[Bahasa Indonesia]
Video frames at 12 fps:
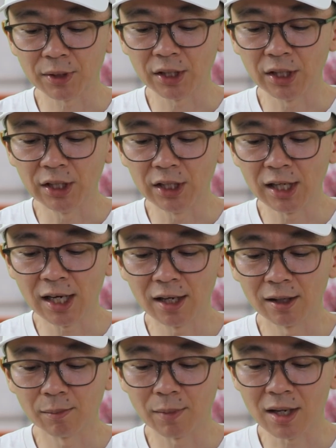seperti ini
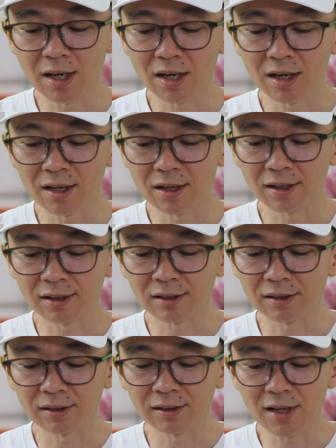ya, Ma,
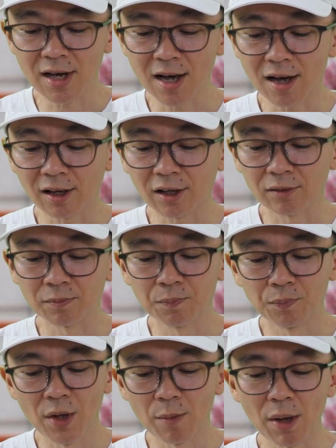ya
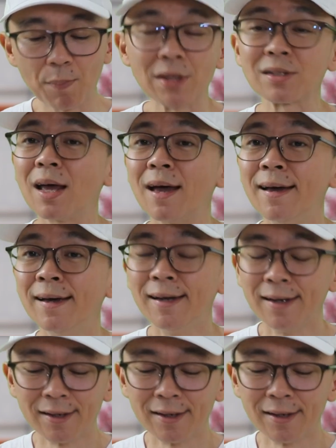bebas lah.